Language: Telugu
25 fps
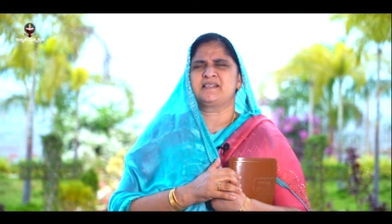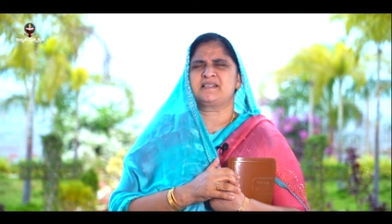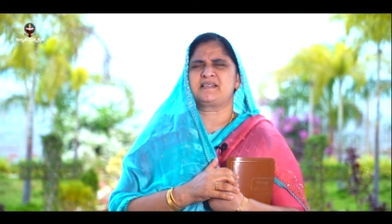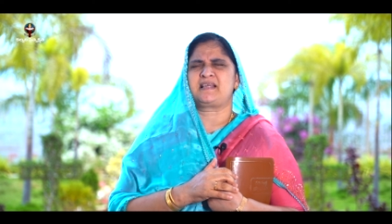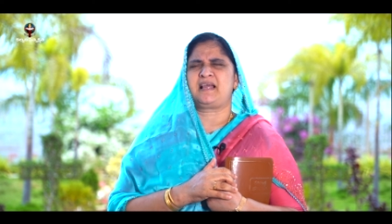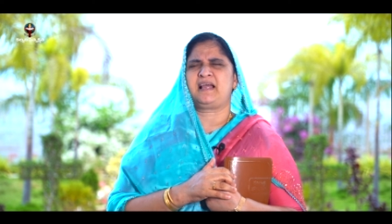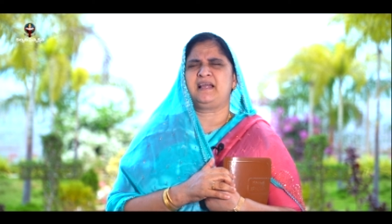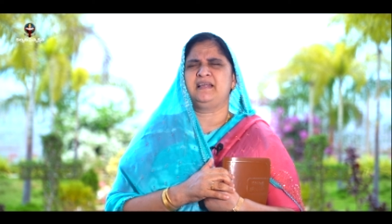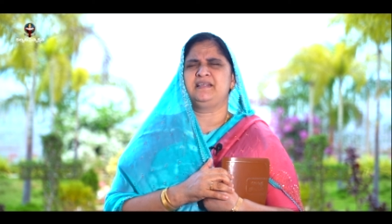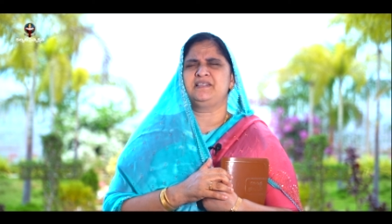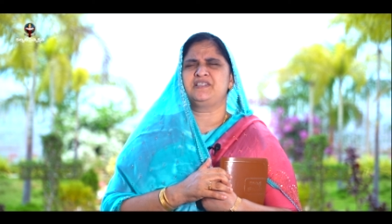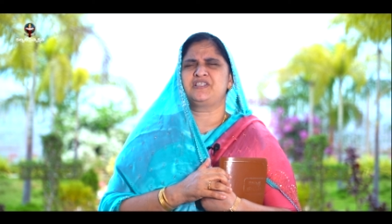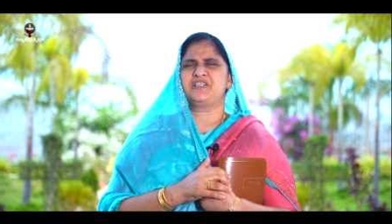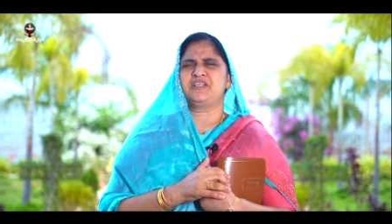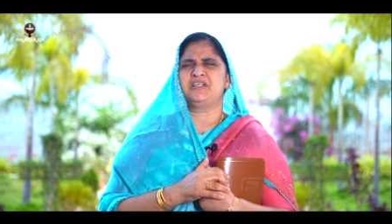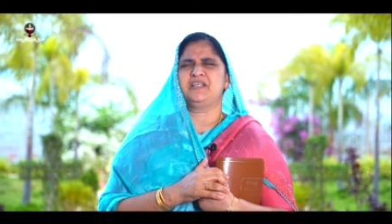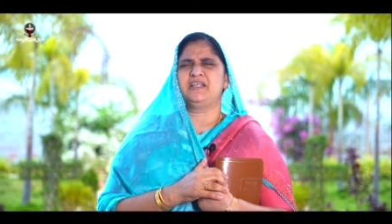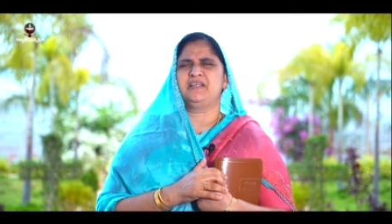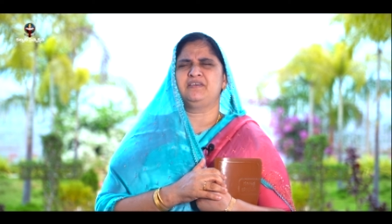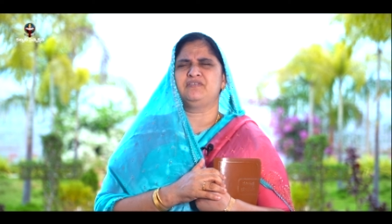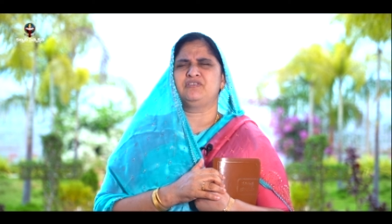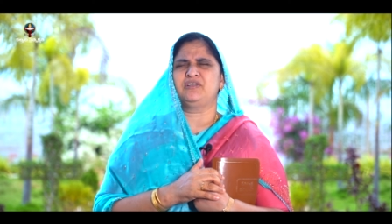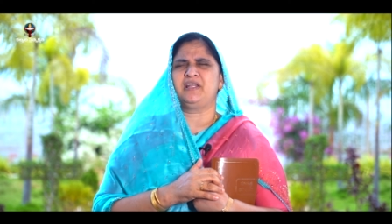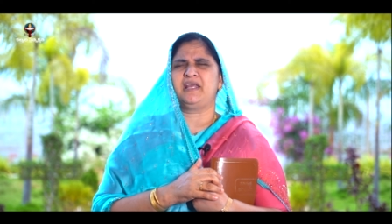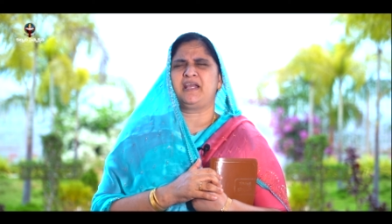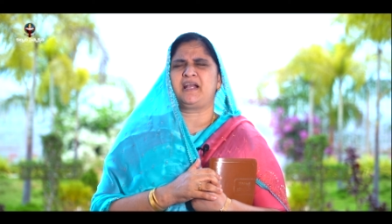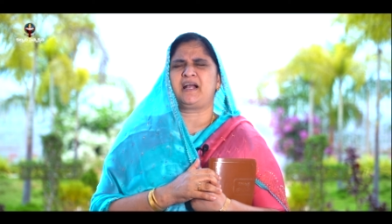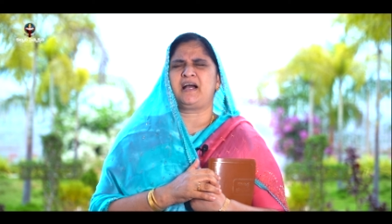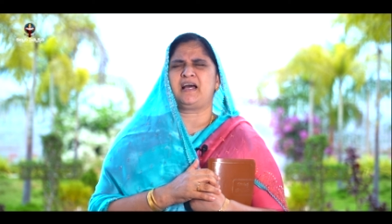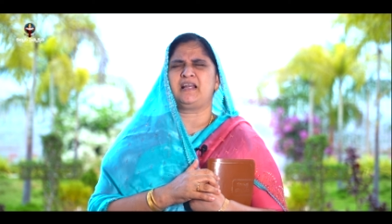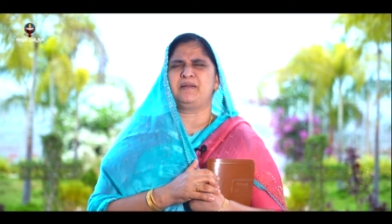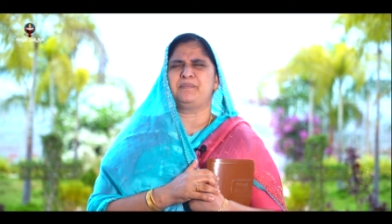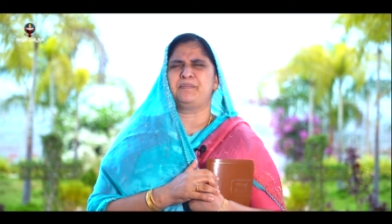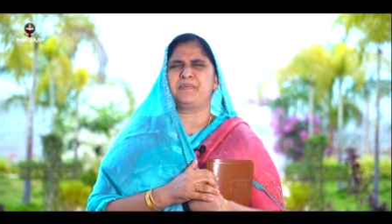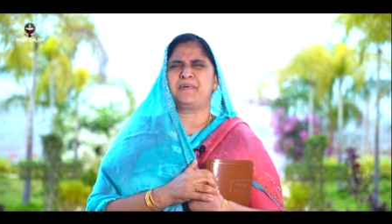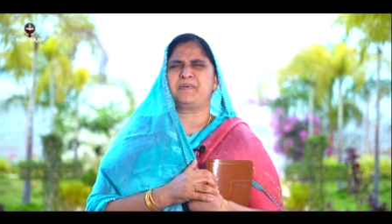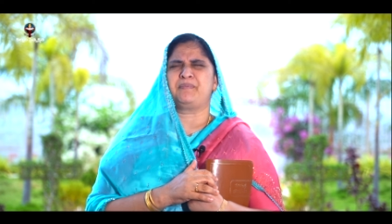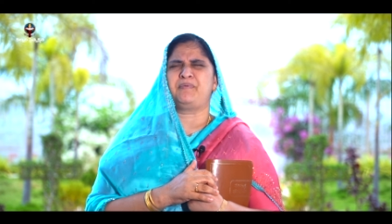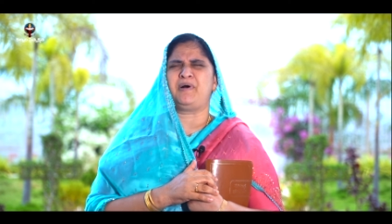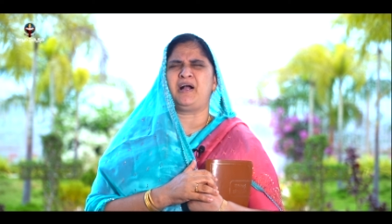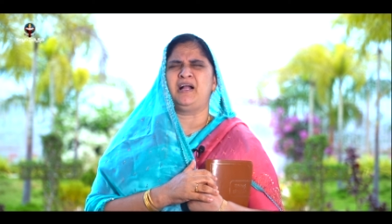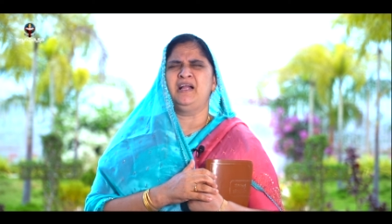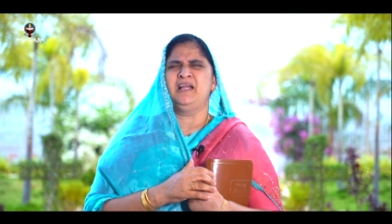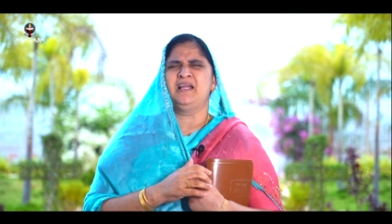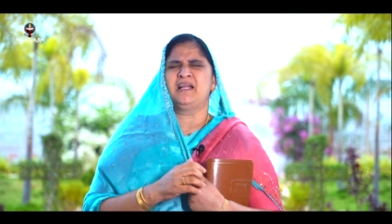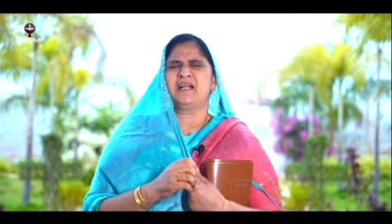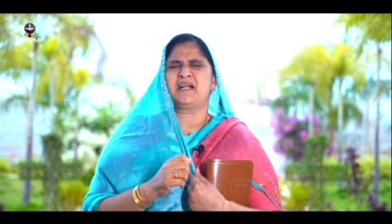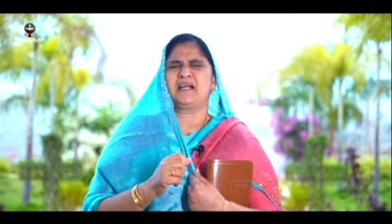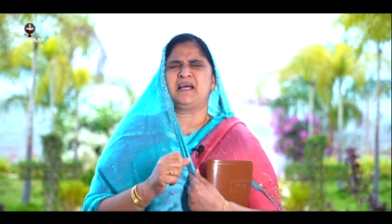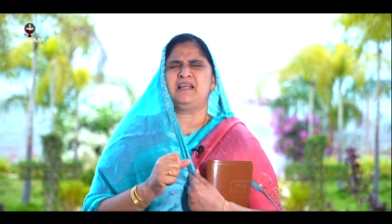సహాయం చేయండి ఉదయకాలం ప్రభా
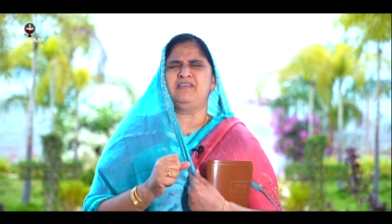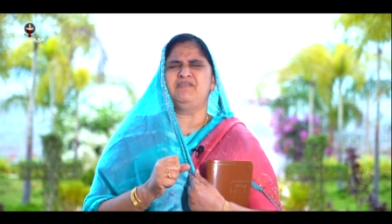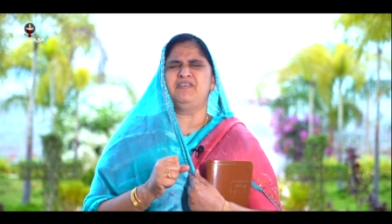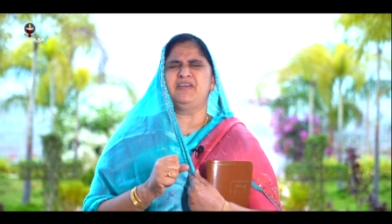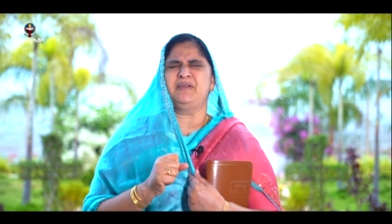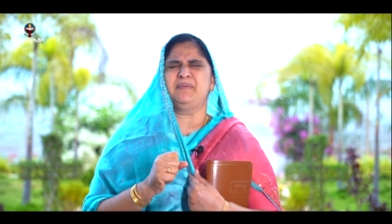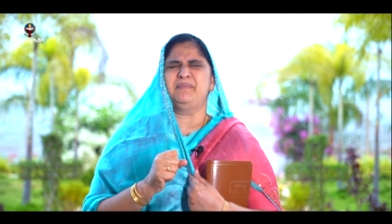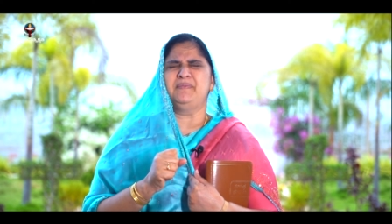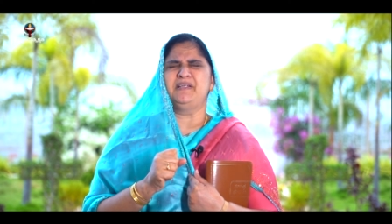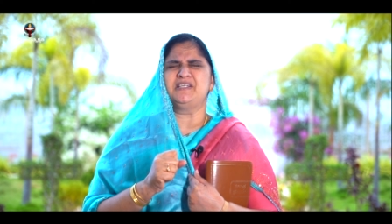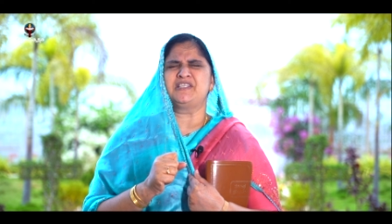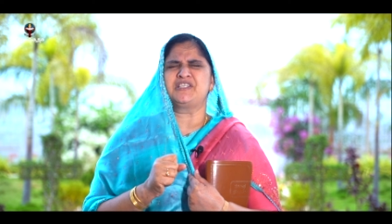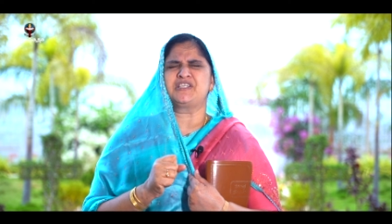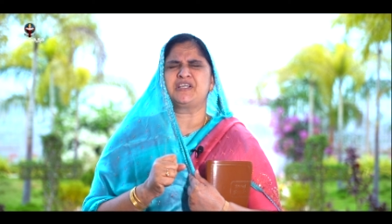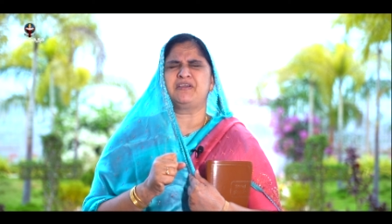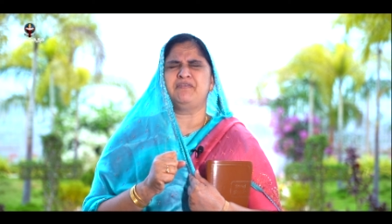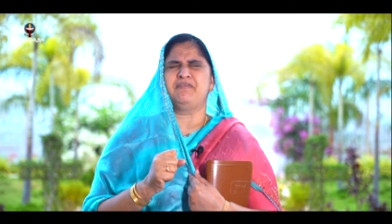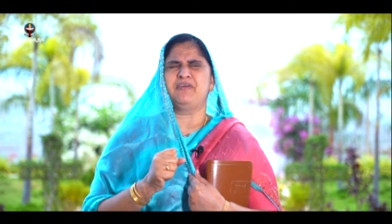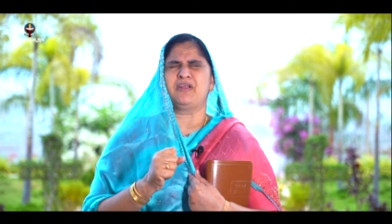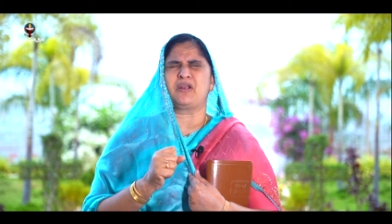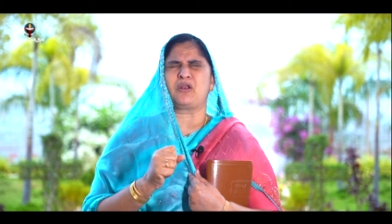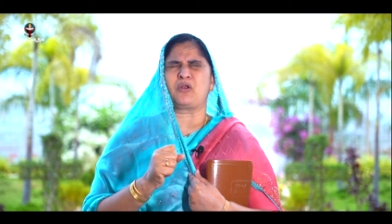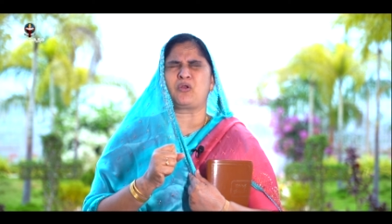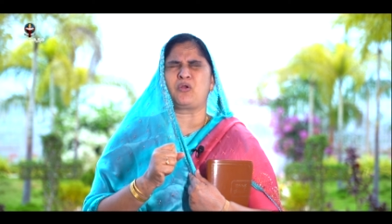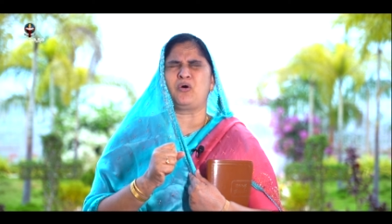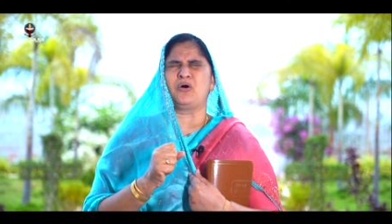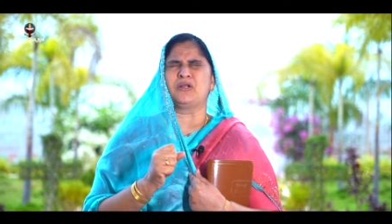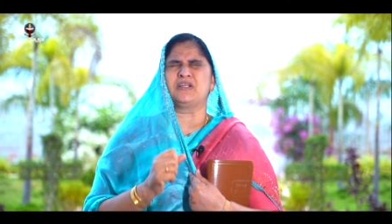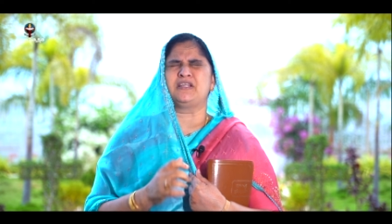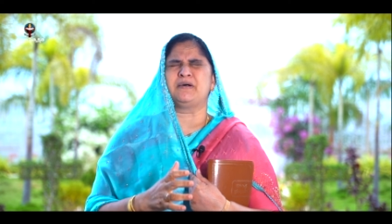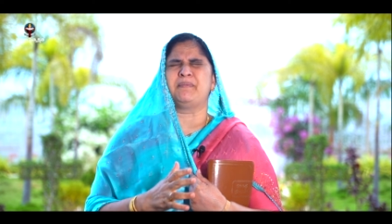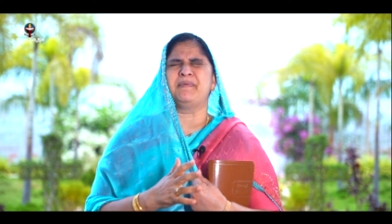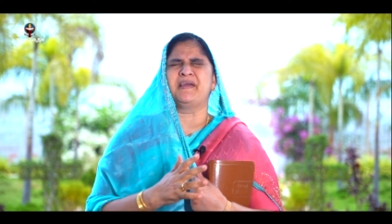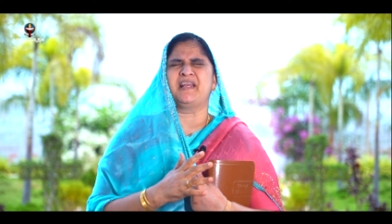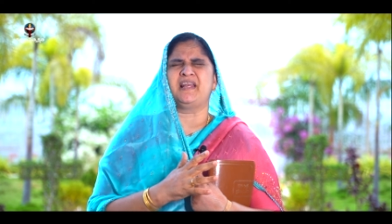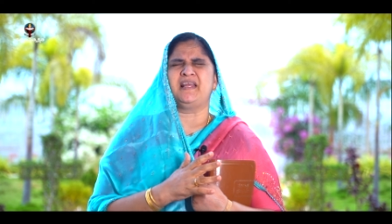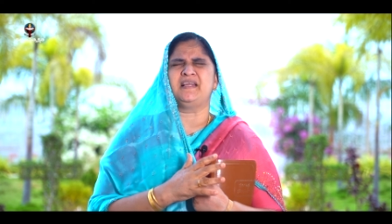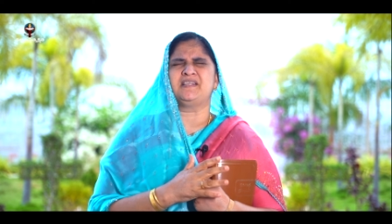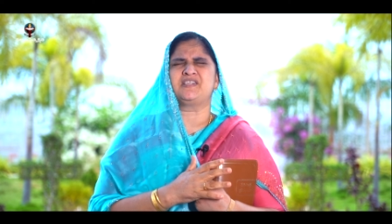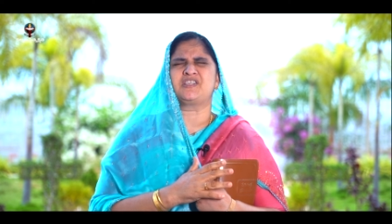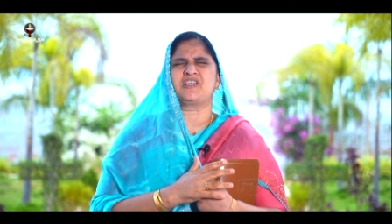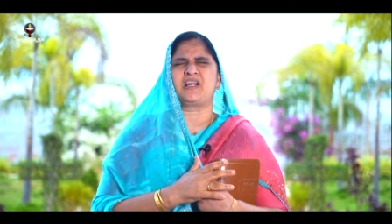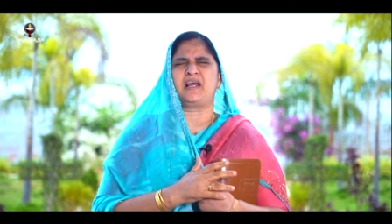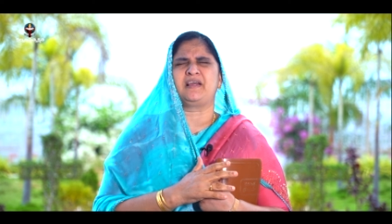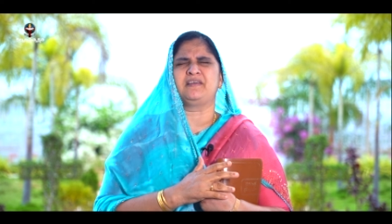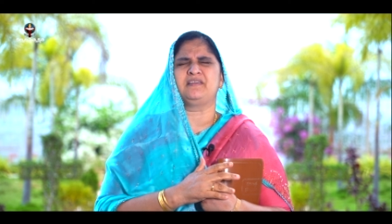కల్వేరి మినిస్ట్రీకి విరోధమై లేచిన